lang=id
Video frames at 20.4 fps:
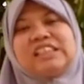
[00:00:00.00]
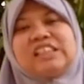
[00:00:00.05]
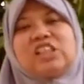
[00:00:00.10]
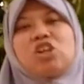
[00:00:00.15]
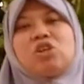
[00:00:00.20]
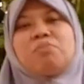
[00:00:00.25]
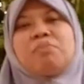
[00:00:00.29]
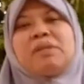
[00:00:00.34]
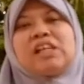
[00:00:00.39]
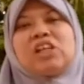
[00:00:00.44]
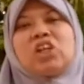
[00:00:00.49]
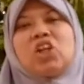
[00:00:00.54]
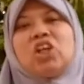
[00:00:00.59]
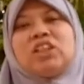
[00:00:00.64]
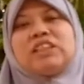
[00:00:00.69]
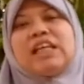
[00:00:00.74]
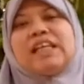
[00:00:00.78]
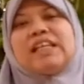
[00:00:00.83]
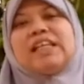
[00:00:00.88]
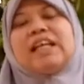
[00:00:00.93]
Isra
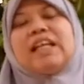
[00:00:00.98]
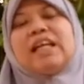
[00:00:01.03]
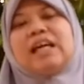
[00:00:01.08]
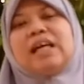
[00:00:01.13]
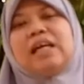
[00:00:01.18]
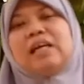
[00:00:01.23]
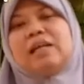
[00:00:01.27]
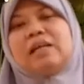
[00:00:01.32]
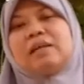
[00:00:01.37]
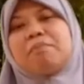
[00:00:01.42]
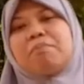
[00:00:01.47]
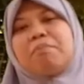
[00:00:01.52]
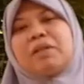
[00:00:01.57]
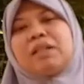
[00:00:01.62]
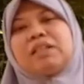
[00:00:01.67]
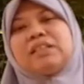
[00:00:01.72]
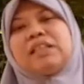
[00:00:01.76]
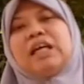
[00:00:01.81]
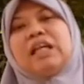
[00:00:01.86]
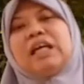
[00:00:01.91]
Mi'raj adalah
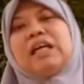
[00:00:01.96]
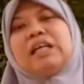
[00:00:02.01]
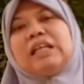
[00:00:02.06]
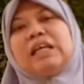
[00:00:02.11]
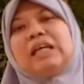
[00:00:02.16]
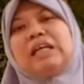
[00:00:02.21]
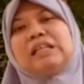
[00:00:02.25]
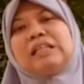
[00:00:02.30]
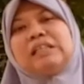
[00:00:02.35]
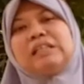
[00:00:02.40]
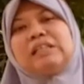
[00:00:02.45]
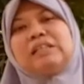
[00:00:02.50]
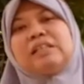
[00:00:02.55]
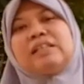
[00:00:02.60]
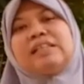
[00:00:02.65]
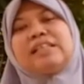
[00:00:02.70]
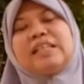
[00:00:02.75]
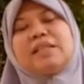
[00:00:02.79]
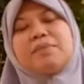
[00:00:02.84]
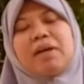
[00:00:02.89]
perjalanan
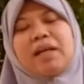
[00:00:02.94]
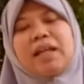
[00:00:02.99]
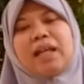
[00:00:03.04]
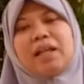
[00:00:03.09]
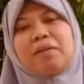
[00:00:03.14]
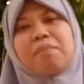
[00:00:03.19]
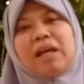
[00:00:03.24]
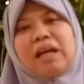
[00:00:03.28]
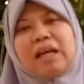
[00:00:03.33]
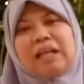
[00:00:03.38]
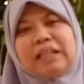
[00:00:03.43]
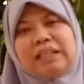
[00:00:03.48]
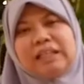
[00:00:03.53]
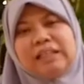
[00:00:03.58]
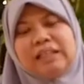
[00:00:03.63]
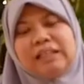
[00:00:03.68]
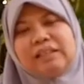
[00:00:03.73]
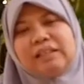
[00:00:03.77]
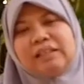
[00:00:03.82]
di malam hari,